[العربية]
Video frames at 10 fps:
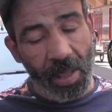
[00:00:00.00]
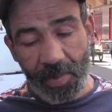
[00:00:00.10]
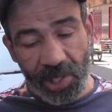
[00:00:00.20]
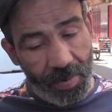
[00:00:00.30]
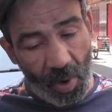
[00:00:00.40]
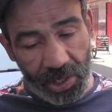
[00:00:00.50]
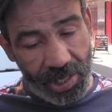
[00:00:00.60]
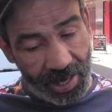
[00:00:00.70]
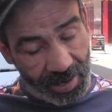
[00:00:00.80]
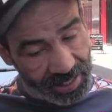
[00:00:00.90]
ماشي
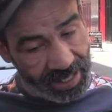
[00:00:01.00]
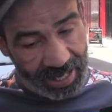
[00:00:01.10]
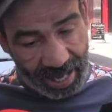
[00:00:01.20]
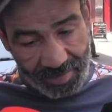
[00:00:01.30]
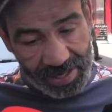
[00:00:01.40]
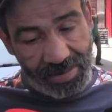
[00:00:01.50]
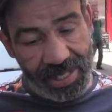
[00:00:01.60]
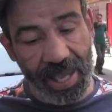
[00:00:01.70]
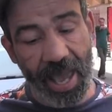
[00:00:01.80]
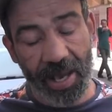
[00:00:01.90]
مختار السيد كيلبس
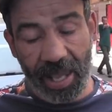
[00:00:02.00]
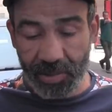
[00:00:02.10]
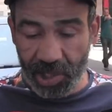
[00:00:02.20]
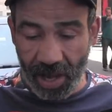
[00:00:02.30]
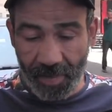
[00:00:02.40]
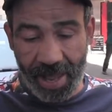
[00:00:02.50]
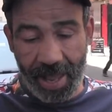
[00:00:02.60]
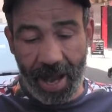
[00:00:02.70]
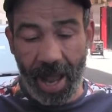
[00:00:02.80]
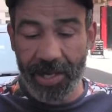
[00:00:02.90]
مزيان كيمشي
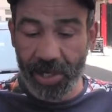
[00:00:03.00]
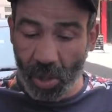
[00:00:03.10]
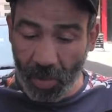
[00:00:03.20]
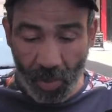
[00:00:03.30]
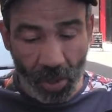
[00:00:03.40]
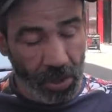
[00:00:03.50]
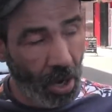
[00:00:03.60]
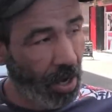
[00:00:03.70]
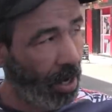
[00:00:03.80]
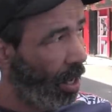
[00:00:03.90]
للبيران يسوق
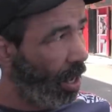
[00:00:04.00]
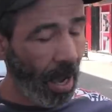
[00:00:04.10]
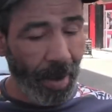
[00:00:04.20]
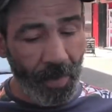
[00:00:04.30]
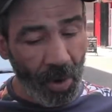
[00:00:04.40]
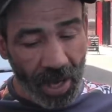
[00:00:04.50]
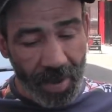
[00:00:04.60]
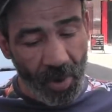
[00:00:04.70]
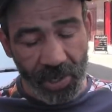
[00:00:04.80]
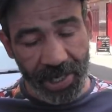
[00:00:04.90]
موتور عمرو كان
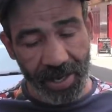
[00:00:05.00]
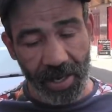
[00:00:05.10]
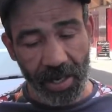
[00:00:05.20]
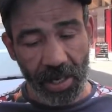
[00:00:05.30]
مختل